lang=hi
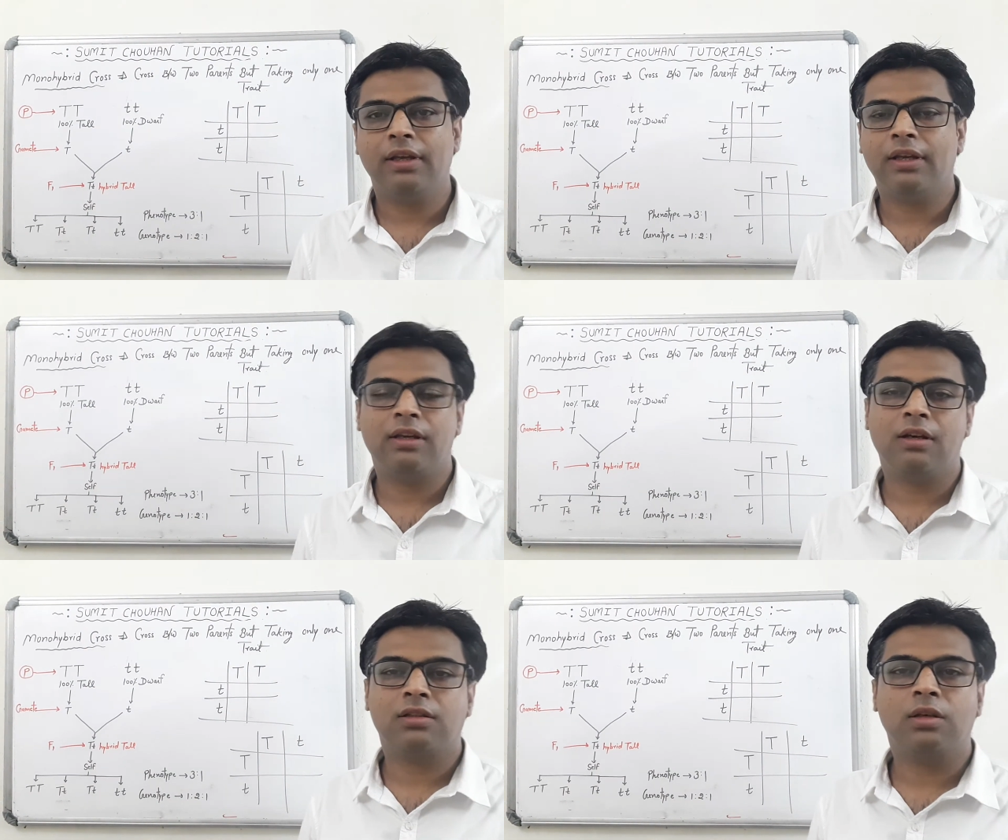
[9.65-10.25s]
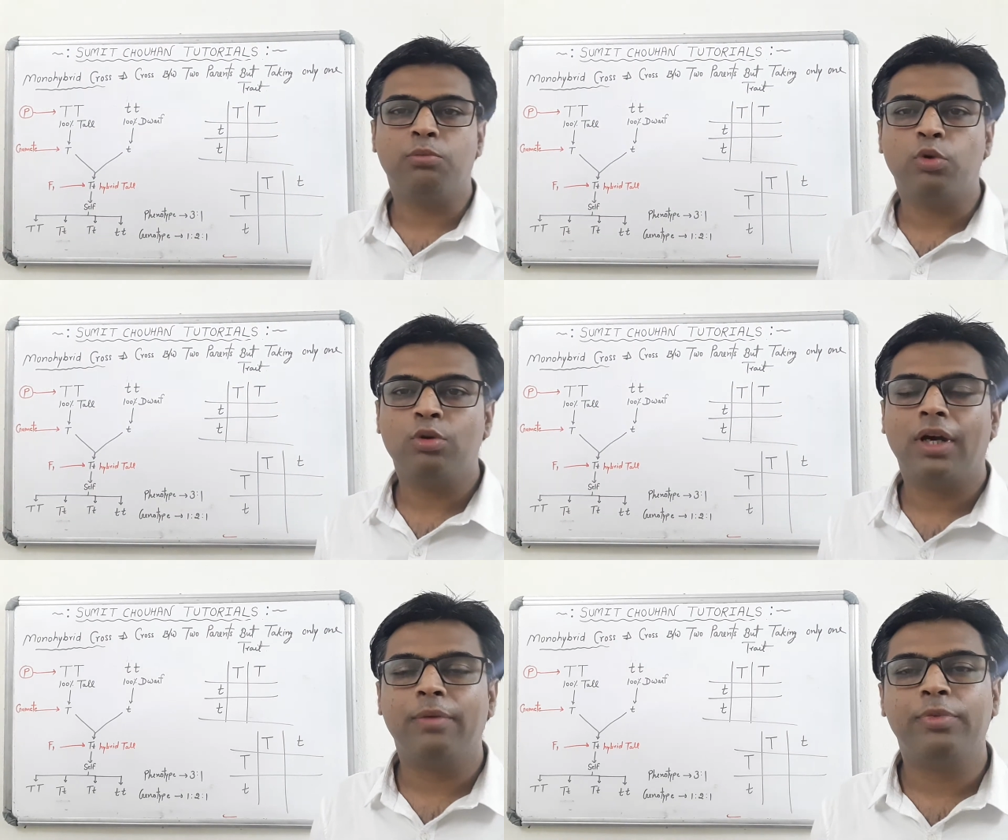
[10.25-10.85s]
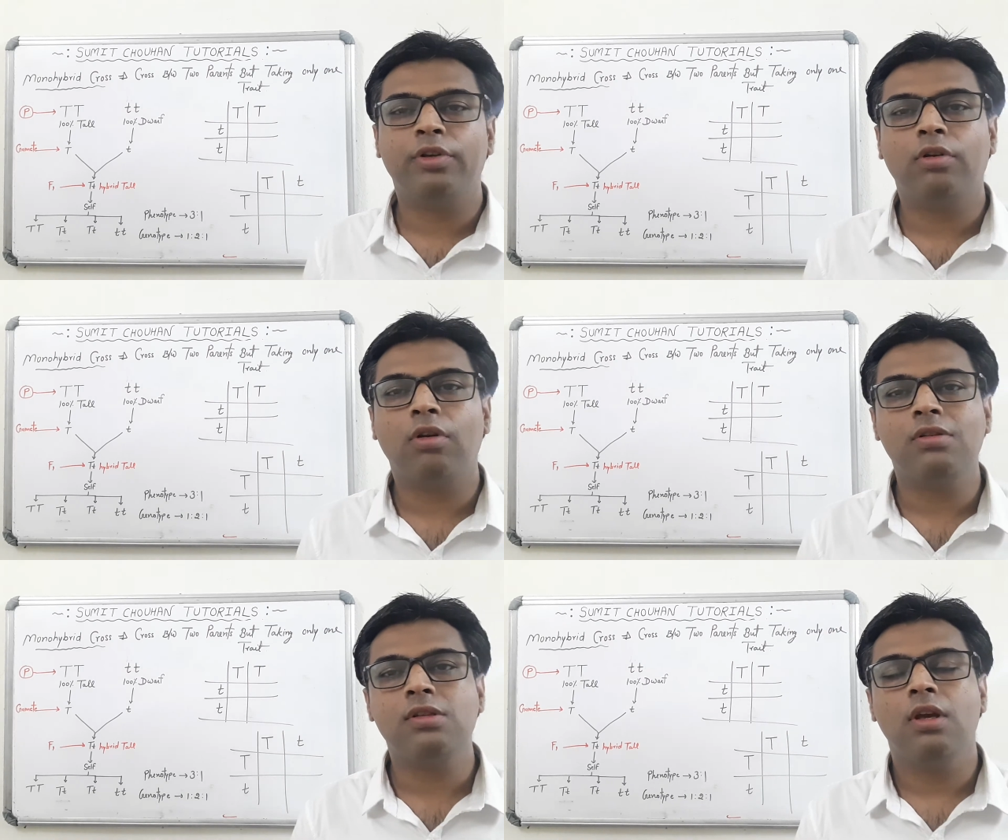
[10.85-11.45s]
एक किया था मोनो हाइब्रिड
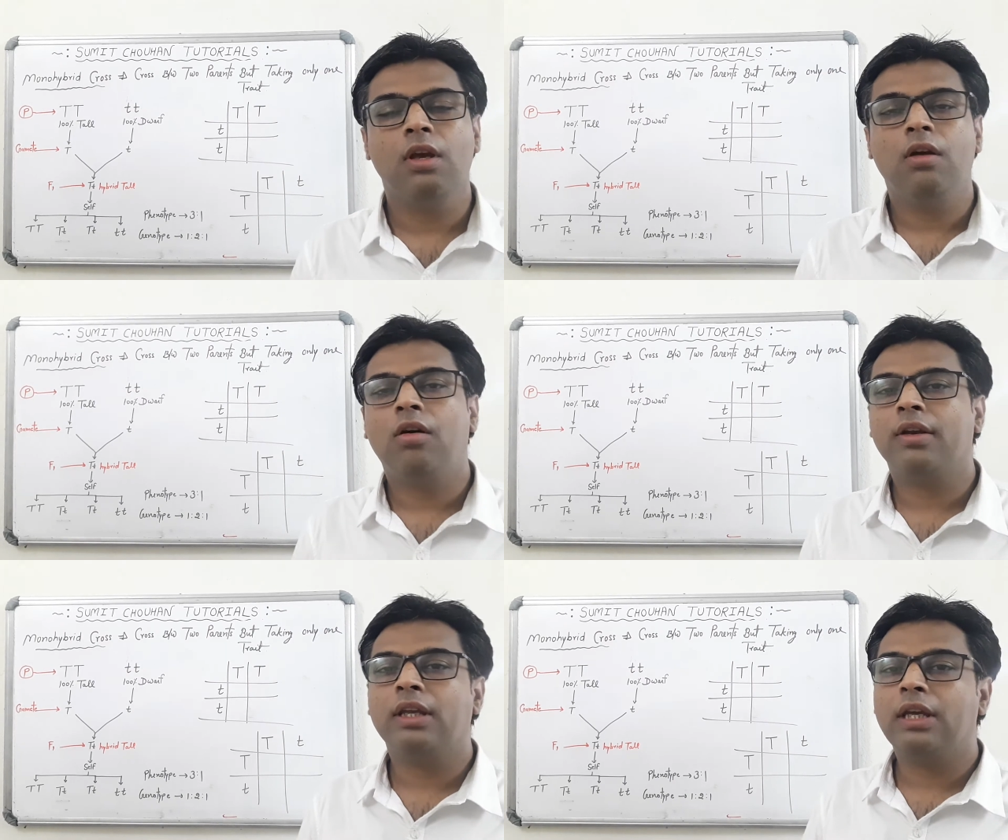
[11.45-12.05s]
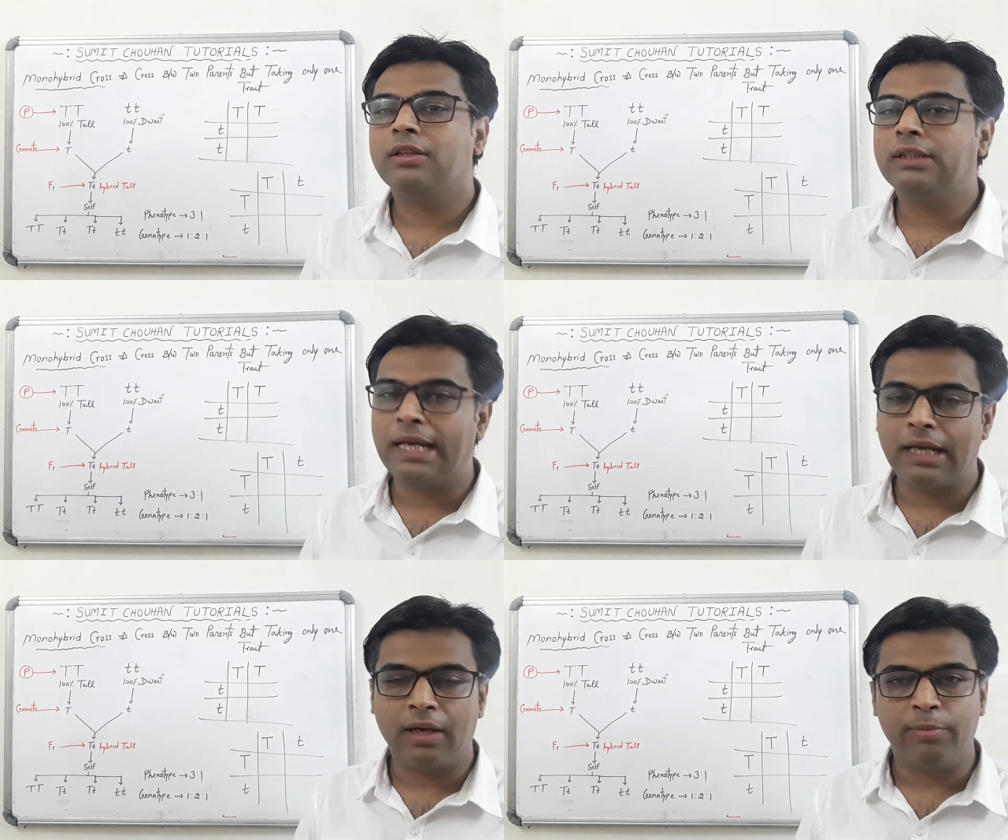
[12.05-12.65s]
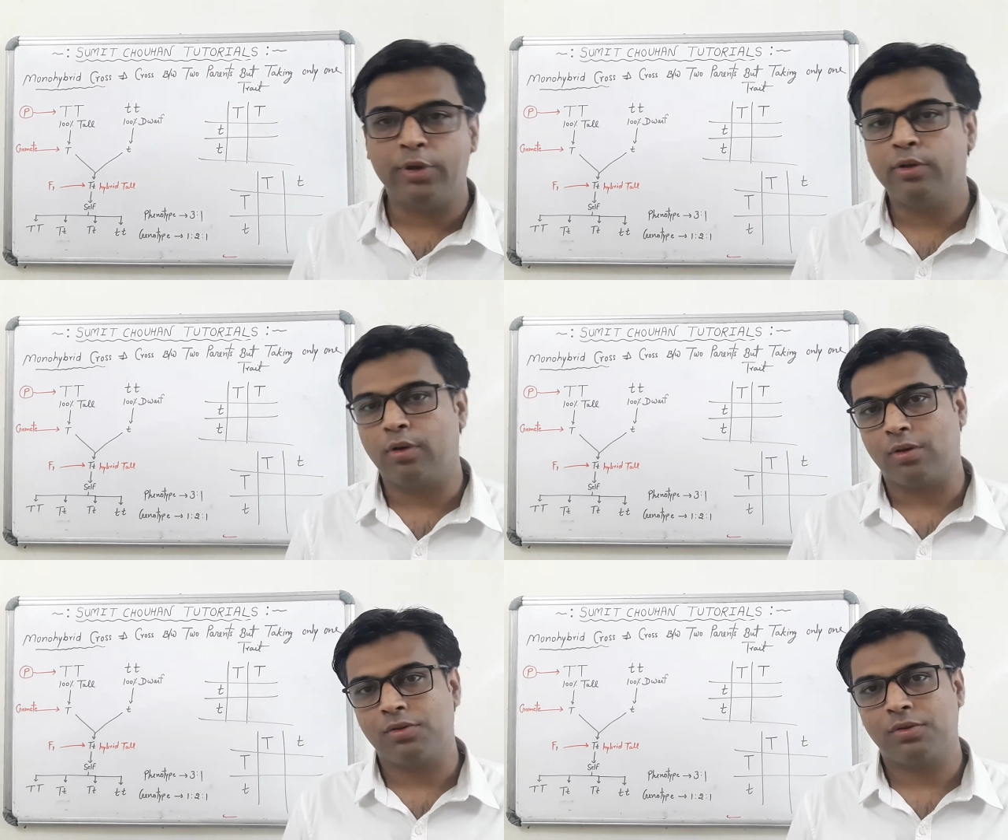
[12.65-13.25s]
क्रॉस और एक किया था डाई हाइब्रिड
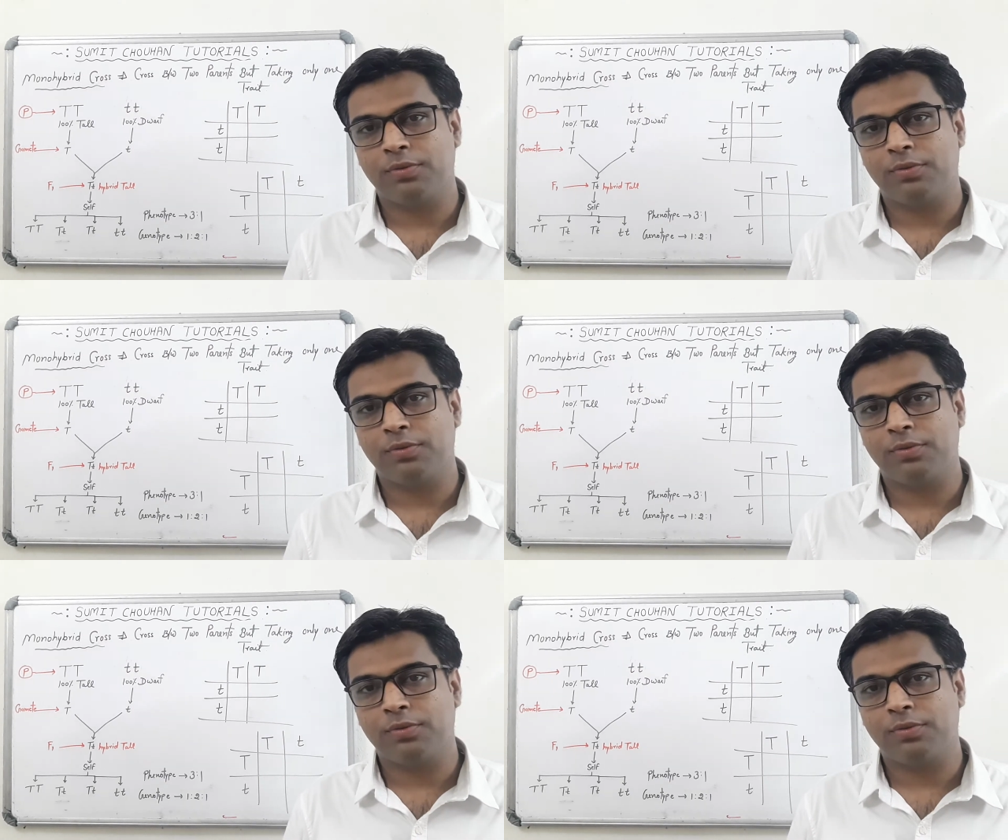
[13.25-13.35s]
क्रॉस